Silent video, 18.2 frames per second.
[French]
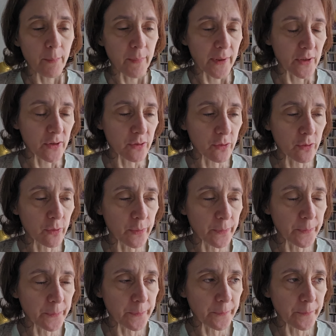Parce
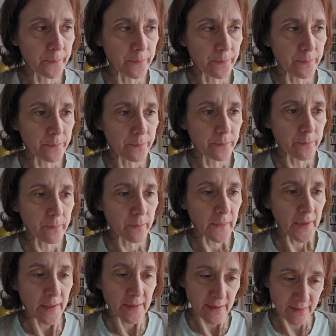que
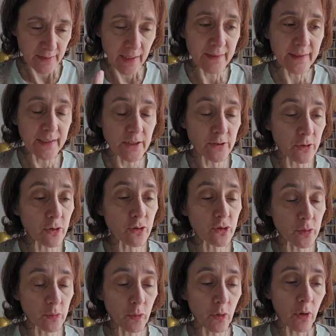ce serait intéressant
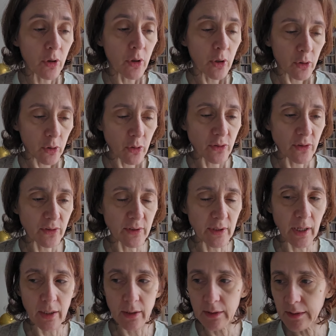justement quand ce
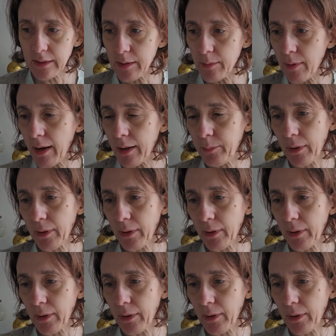sera le débat,